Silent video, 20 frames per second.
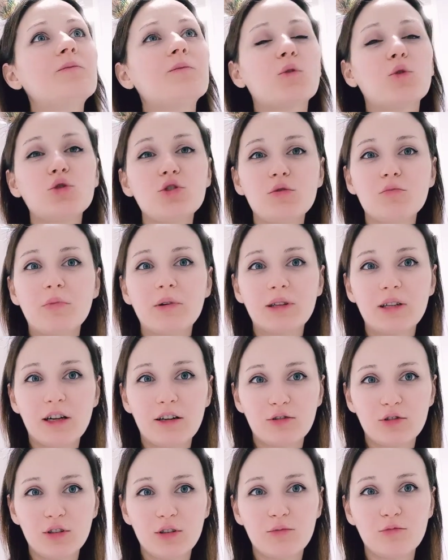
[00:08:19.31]
Очень
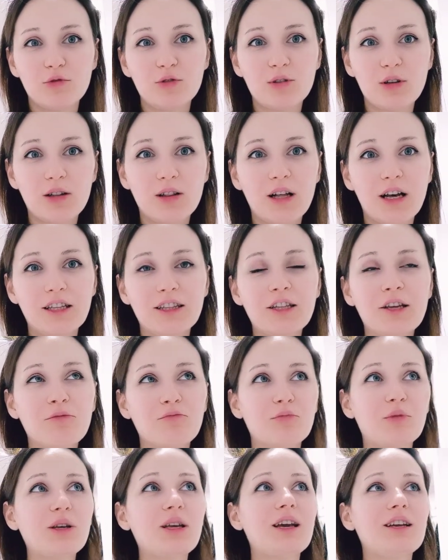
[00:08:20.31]
понравился ему салат.
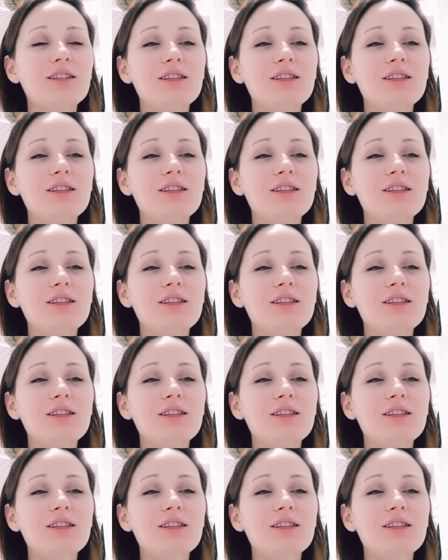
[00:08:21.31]
Моя